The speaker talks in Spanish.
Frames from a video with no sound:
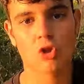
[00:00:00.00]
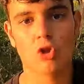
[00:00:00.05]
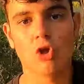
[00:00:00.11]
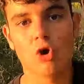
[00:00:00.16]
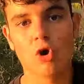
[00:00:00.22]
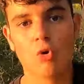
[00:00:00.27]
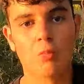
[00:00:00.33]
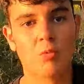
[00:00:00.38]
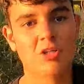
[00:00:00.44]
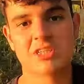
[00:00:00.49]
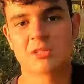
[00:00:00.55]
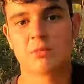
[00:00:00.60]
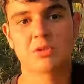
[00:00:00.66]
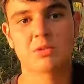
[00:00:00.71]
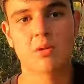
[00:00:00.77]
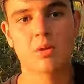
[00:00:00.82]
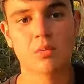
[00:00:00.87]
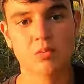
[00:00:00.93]
todo puede ser
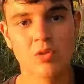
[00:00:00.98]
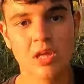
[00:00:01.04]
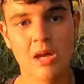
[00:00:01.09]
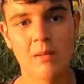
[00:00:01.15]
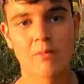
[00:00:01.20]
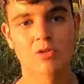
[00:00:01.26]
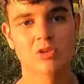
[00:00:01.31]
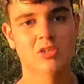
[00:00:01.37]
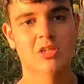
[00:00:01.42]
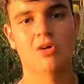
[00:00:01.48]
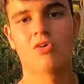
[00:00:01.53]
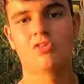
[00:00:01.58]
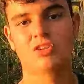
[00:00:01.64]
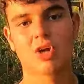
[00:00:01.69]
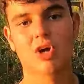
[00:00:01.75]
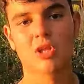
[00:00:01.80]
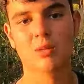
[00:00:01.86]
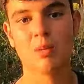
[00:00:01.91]
posible en un día. Hemos
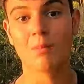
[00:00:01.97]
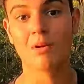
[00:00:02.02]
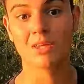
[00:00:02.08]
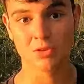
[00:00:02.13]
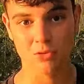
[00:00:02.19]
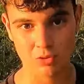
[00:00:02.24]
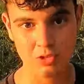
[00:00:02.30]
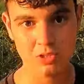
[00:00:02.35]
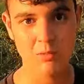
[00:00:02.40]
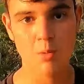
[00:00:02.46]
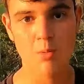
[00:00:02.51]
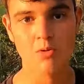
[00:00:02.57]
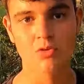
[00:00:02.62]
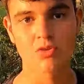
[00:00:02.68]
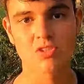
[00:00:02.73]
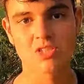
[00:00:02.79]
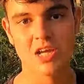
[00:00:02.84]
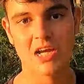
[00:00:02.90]
encontrado de momento, ¿eh? de
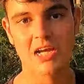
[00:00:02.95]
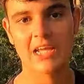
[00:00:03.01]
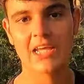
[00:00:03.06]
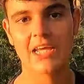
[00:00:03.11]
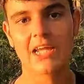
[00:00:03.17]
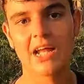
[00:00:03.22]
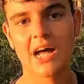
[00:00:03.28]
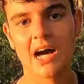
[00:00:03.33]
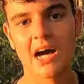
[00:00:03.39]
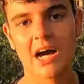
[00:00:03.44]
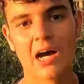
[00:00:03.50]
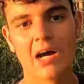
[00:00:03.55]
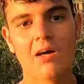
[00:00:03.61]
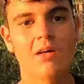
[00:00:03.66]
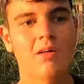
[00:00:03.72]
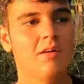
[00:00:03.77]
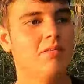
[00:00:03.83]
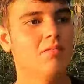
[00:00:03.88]
momento
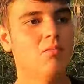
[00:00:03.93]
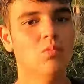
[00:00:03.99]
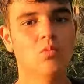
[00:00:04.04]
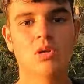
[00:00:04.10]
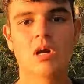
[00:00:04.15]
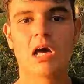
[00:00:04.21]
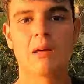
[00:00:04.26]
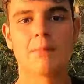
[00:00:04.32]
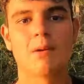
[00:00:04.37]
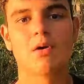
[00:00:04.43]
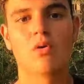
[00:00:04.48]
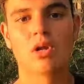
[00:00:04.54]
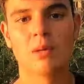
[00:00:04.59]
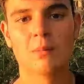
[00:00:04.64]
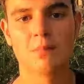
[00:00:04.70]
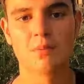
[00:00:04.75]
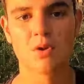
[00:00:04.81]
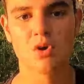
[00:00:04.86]
escalera, un galapagore